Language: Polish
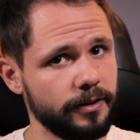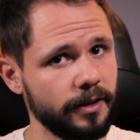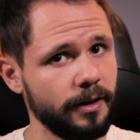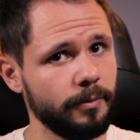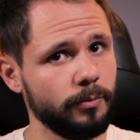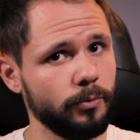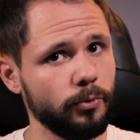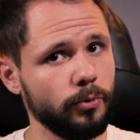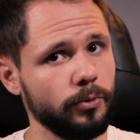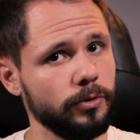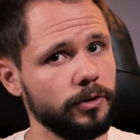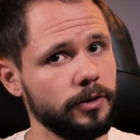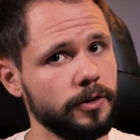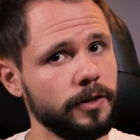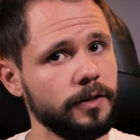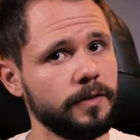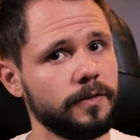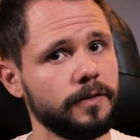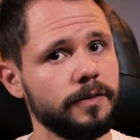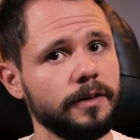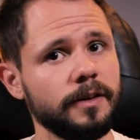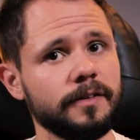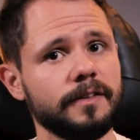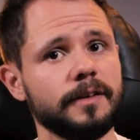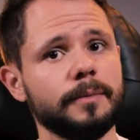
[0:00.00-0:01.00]
temu
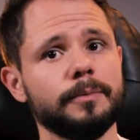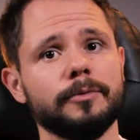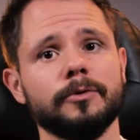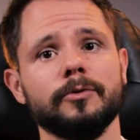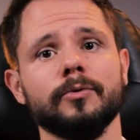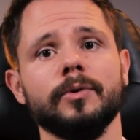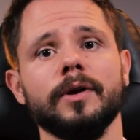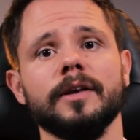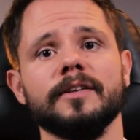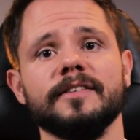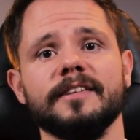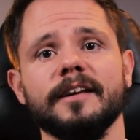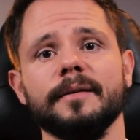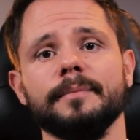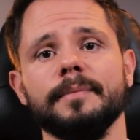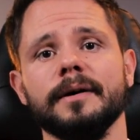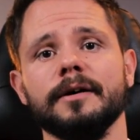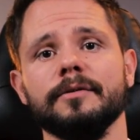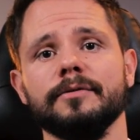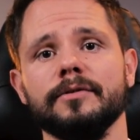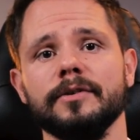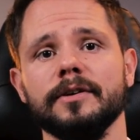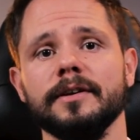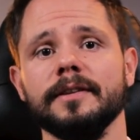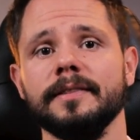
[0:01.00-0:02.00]
nic nie zepsuje
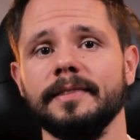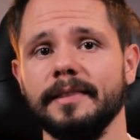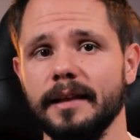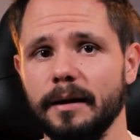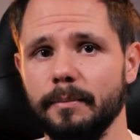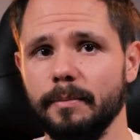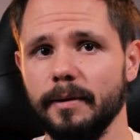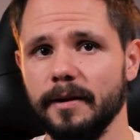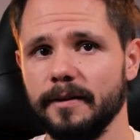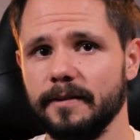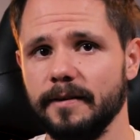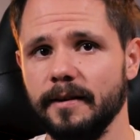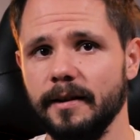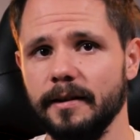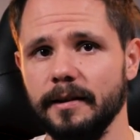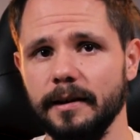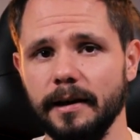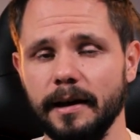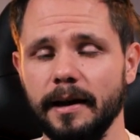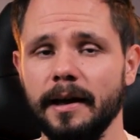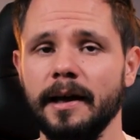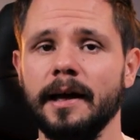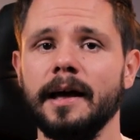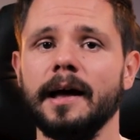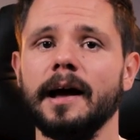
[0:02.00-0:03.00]
zabawy na basenie,
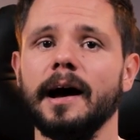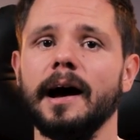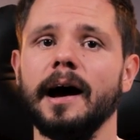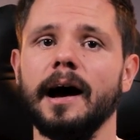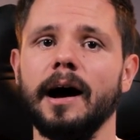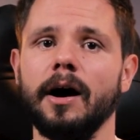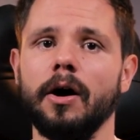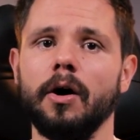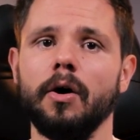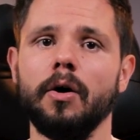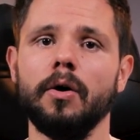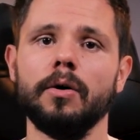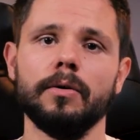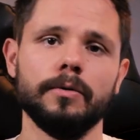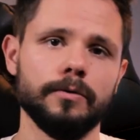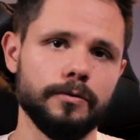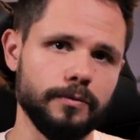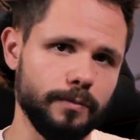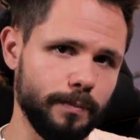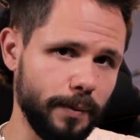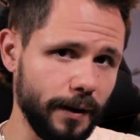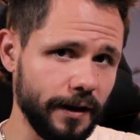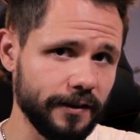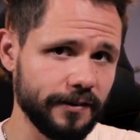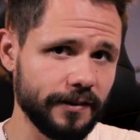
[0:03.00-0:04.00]
a o
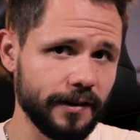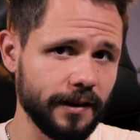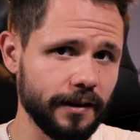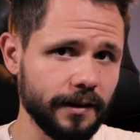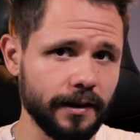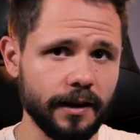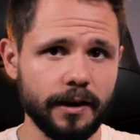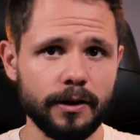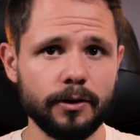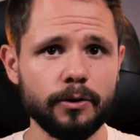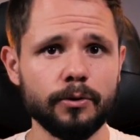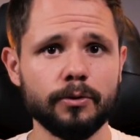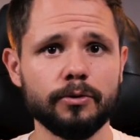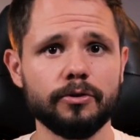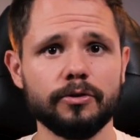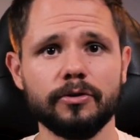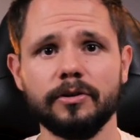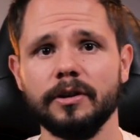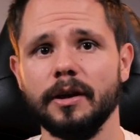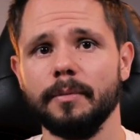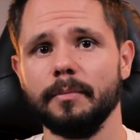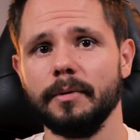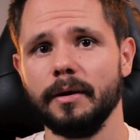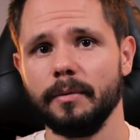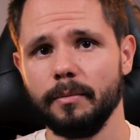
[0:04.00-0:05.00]
w basenie już
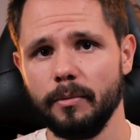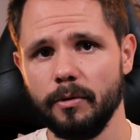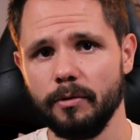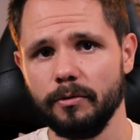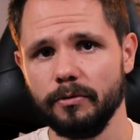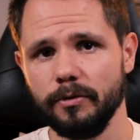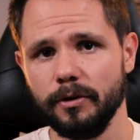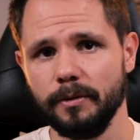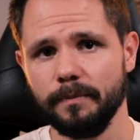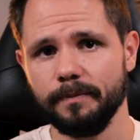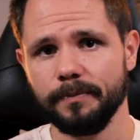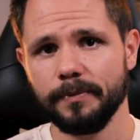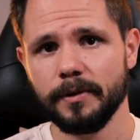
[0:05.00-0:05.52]
nie ma mowy.